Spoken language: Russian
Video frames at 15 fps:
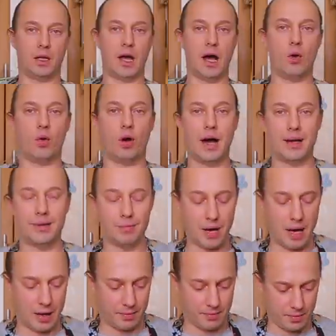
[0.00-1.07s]

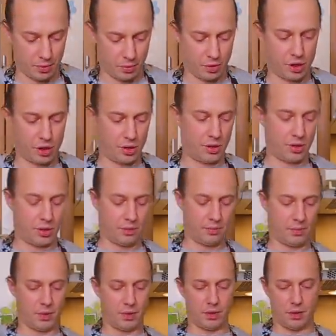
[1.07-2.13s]
Лауганма. Очень
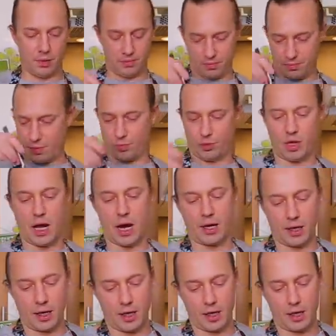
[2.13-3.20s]
эм, э,
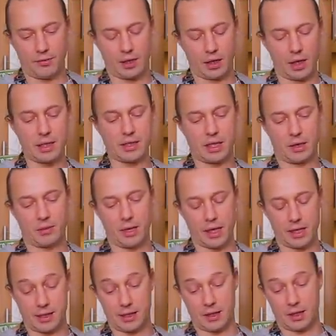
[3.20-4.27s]
популярная в китайских
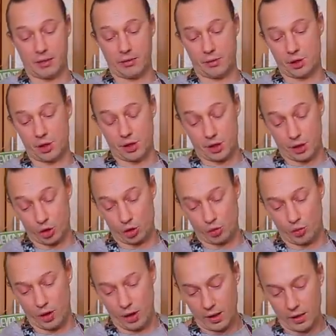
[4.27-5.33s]
магазинах вообще
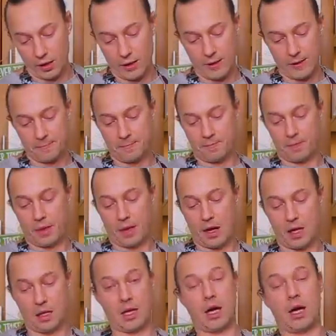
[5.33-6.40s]
штука.
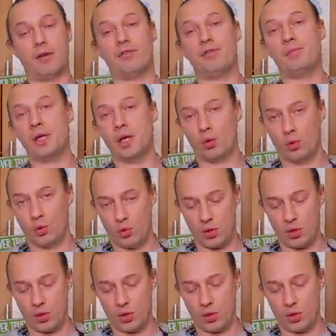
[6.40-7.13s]
Она в меру